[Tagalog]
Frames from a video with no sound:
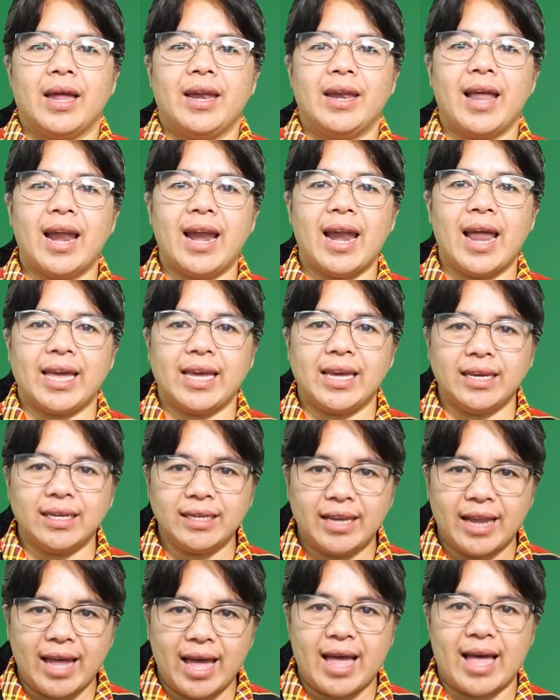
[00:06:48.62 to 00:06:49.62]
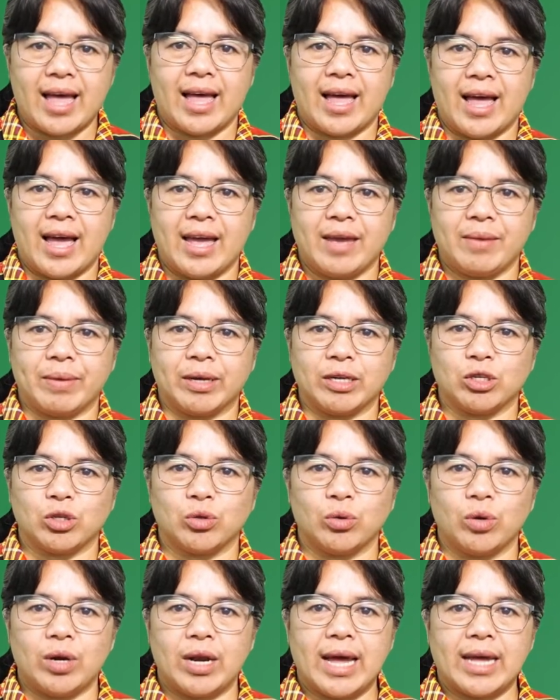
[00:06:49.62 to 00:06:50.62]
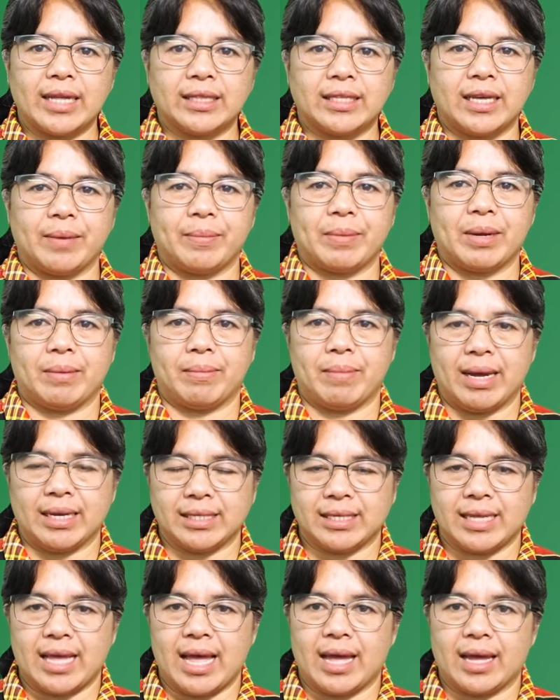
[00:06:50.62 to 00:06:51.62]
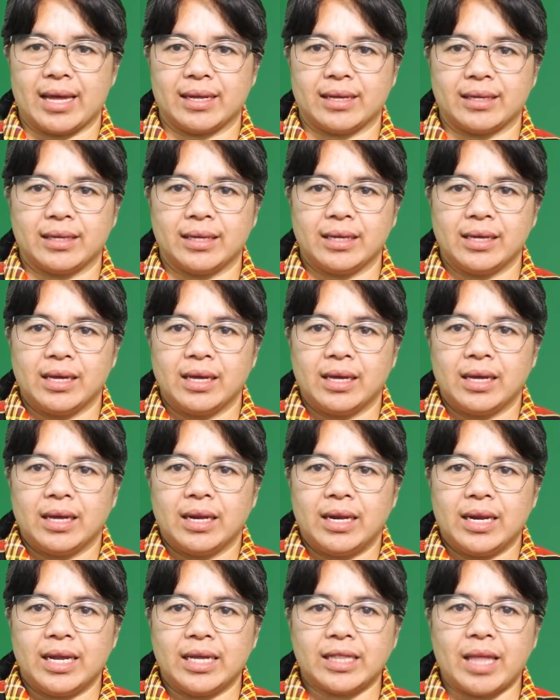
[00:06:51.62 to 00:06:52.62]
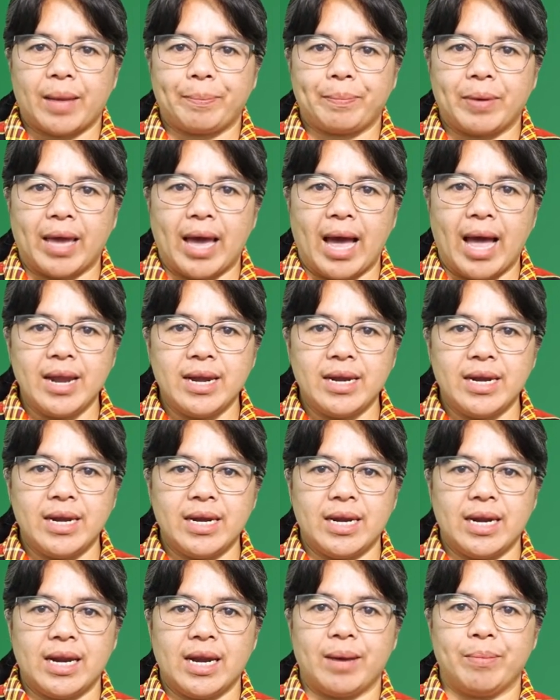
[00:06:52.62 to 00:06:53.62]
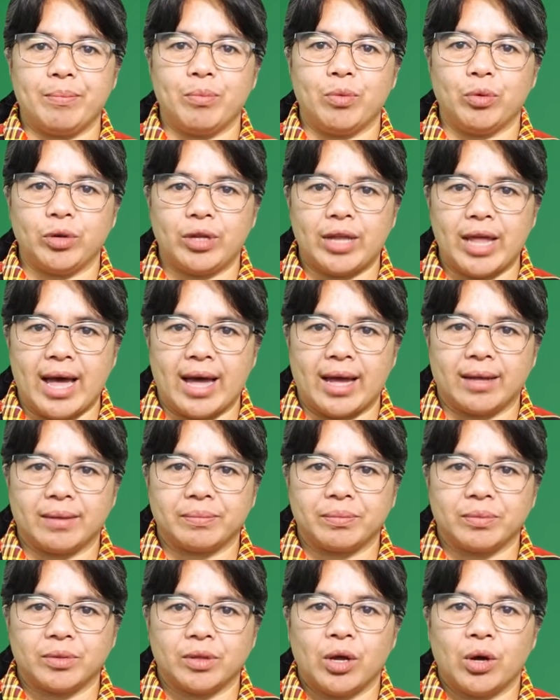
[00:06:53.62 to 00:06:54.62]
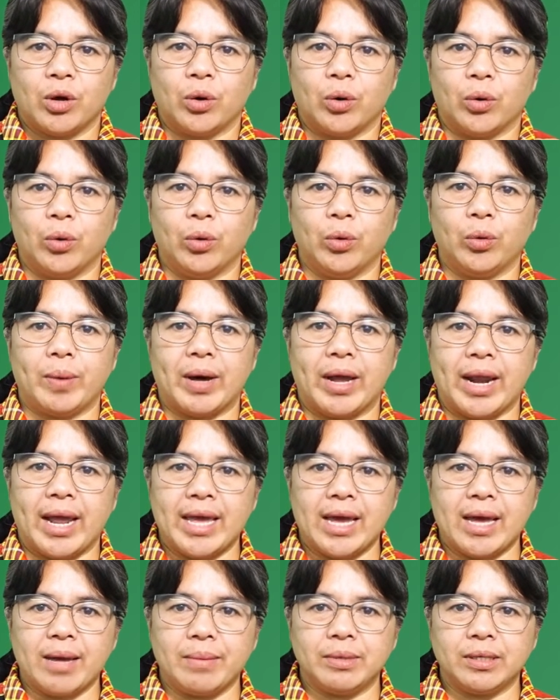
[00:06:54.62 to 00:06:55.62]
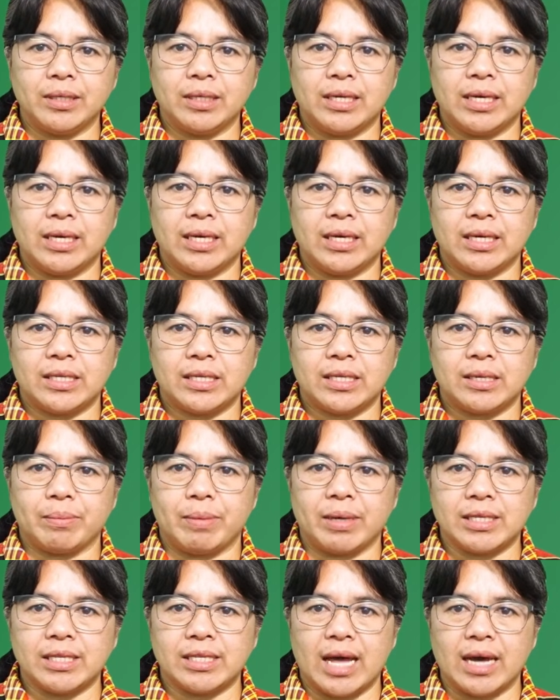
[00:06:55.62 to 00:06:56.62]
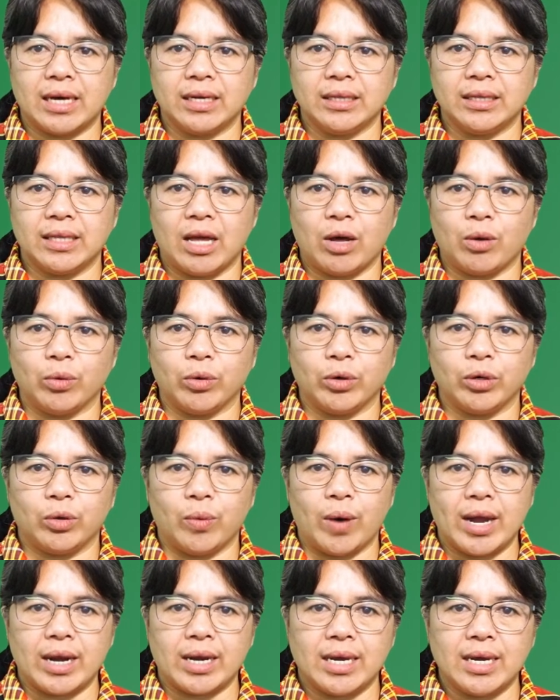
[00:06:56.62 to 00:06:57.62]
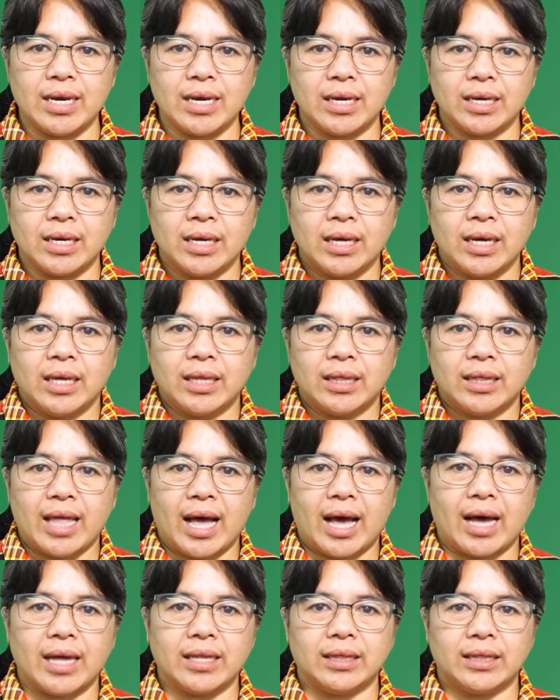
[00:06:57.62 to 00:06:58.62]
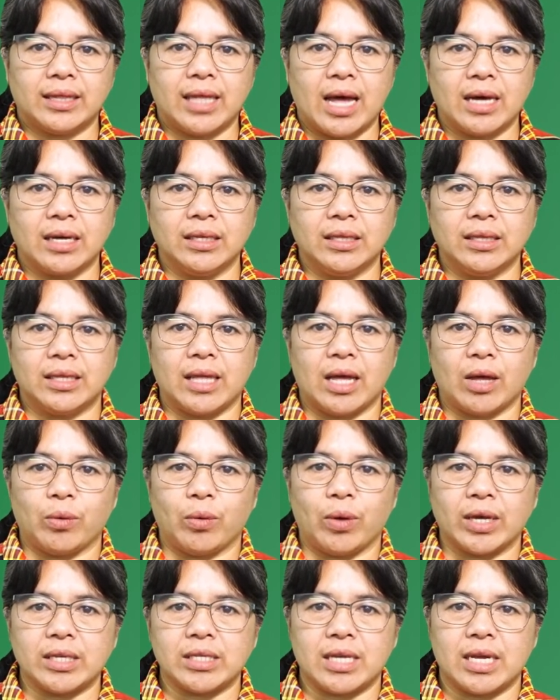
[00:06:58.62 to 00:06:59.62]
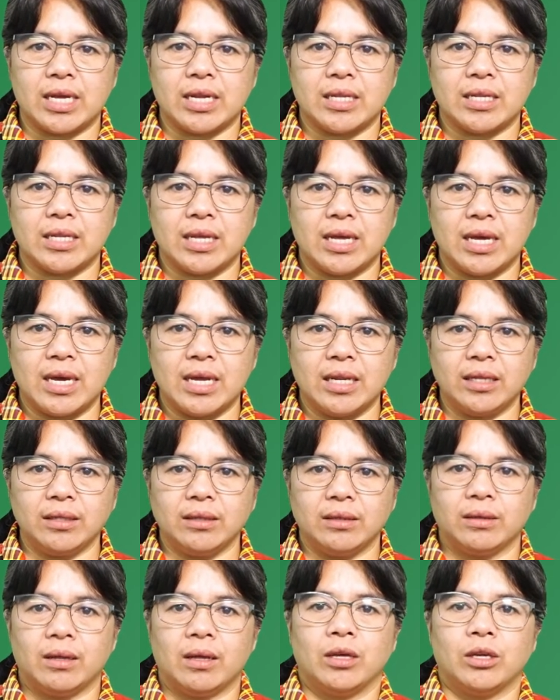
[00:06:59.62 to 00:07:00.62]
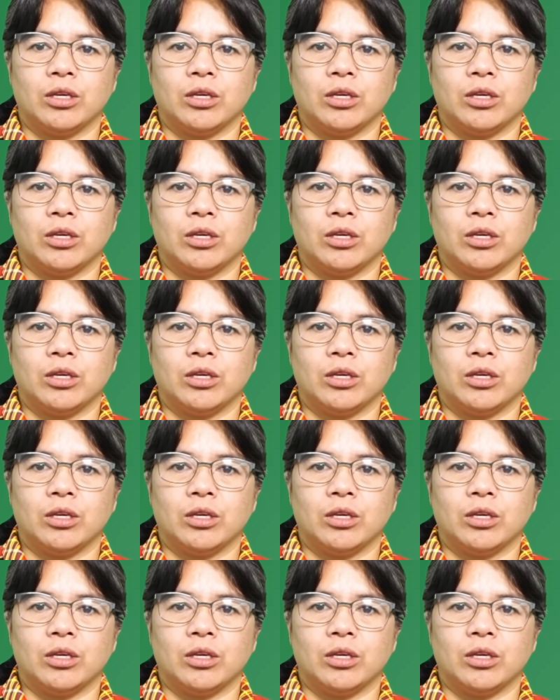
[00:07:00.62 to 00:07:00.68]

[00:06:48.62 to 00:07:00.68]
Nalaingda ay mansulat yaman basa. Natapian din inamuda. Umanay abudi si basa unta ko udwani, takanta unta ko kasindin,